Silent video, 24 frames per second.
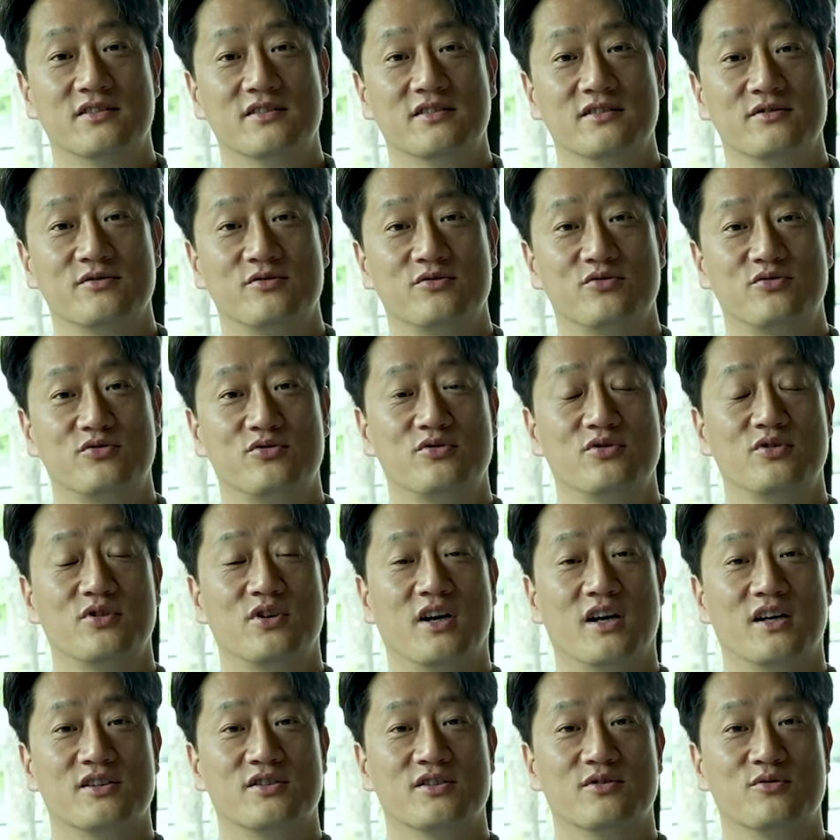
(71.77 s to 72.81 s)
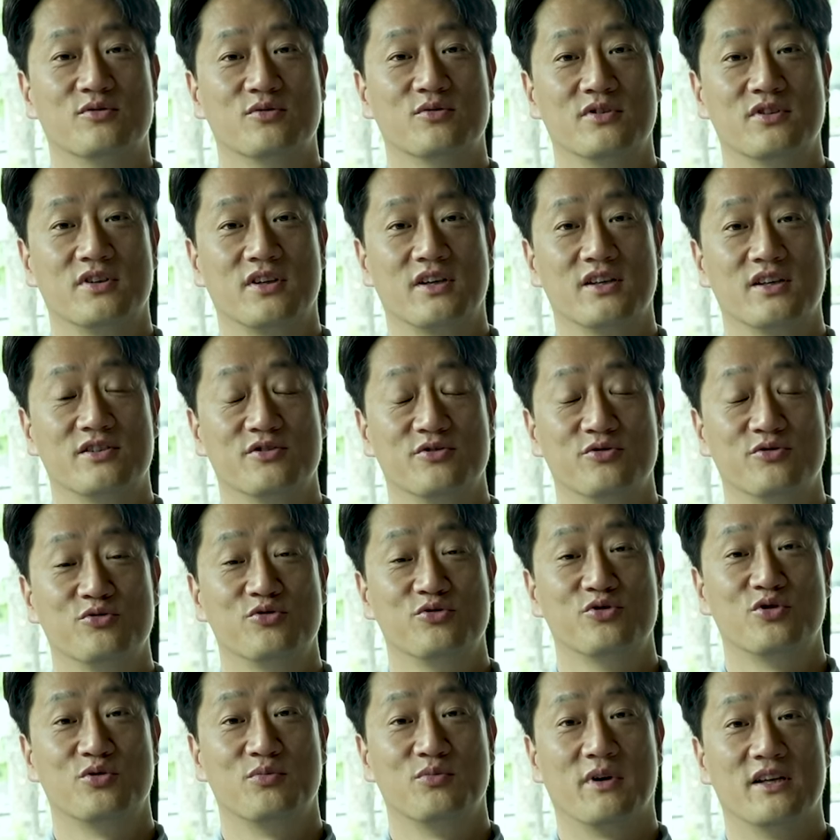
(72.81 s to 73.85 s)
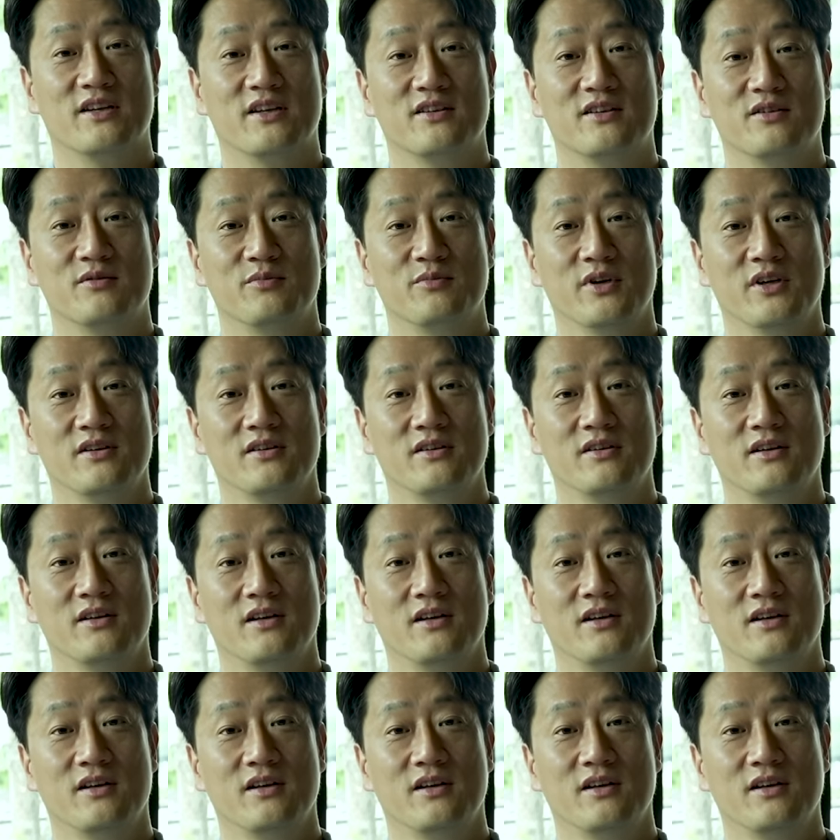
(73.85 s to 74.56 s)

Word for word: 수수를 가지고 그렇게 증류주를 만들면